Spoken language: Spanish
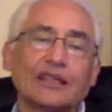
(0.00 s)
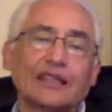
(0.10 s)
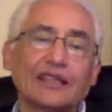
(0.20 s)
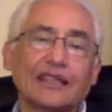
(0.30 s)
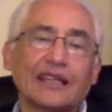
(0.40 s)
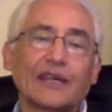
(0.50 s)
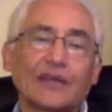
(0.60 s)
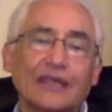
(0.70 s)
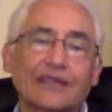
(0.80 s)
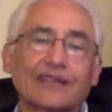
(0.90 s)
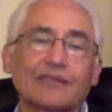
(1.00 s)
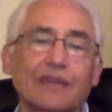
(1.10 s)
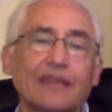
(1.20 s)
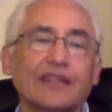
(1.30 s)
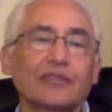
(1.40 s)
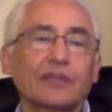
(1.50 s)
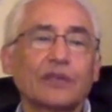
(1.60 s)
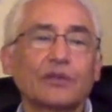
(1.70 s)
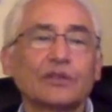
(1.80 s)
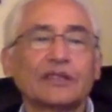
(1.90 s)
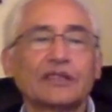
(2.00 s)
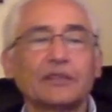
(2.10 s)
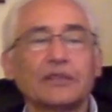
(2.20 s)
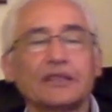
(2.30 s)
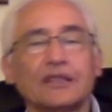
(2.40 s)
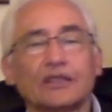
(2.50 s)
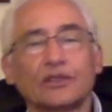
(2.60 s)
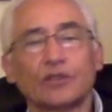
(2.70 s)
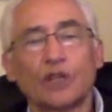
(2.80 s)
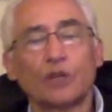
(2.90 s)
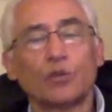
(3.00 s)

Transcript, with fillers: que deja abiertas varias preguntas de investigación